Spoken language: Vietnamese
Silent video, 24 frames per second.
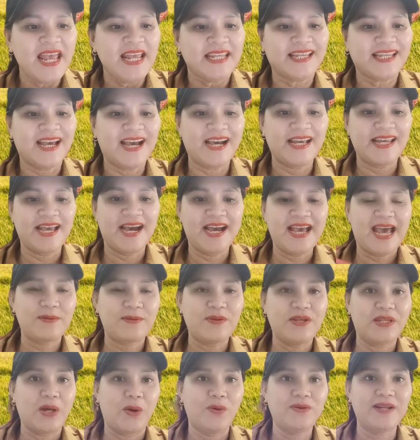trời ơi anh
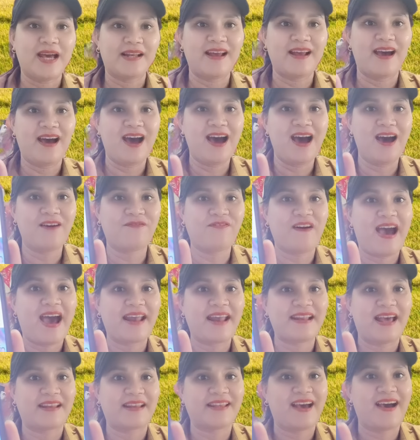Huy Vũ là đó fan
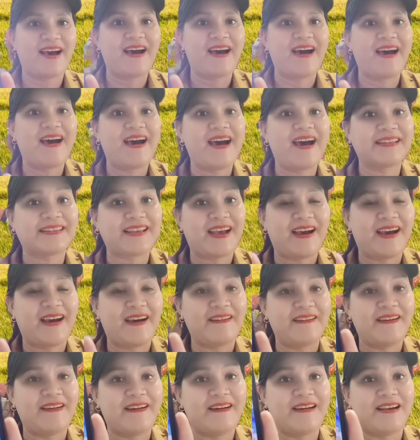là đó
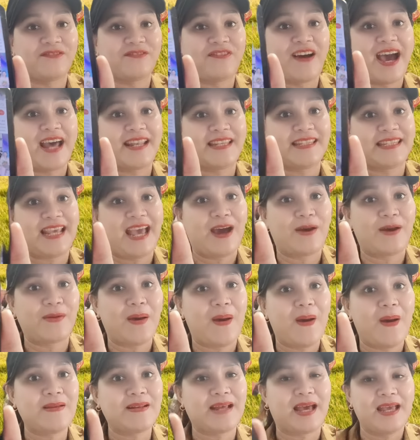trời ơi fan chào
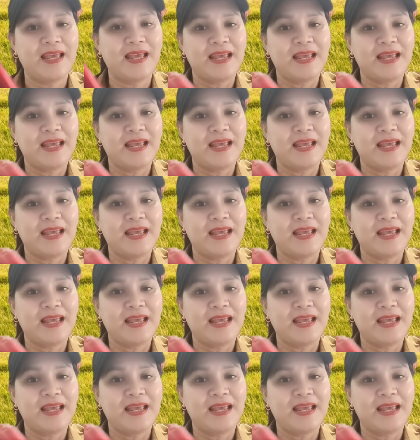đón nè